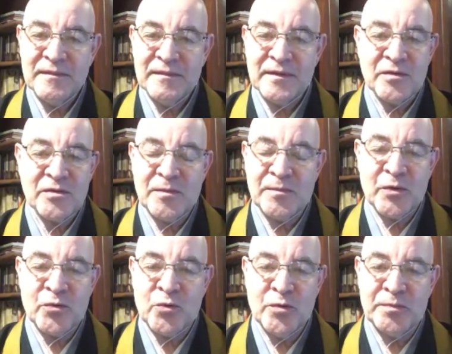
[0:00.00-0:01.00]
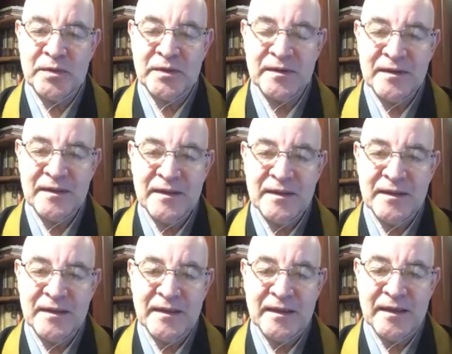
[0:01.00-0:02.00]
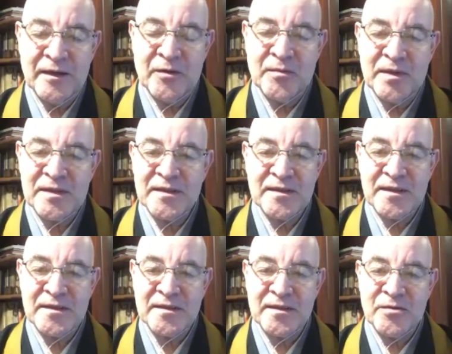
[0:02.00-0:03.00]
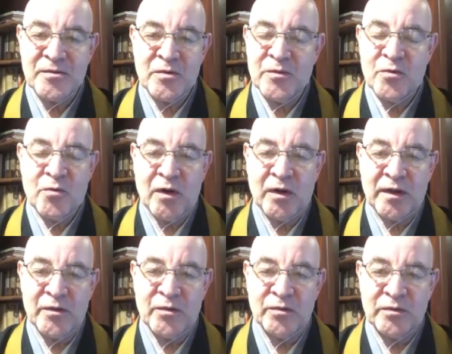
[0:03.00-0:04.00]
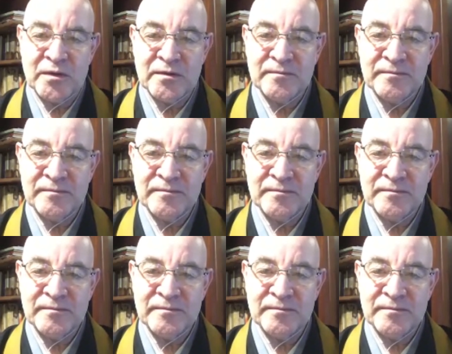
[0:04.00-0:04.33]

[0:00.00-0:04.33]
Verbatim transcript: Não se preocupe é uma sensação como qualquer outra.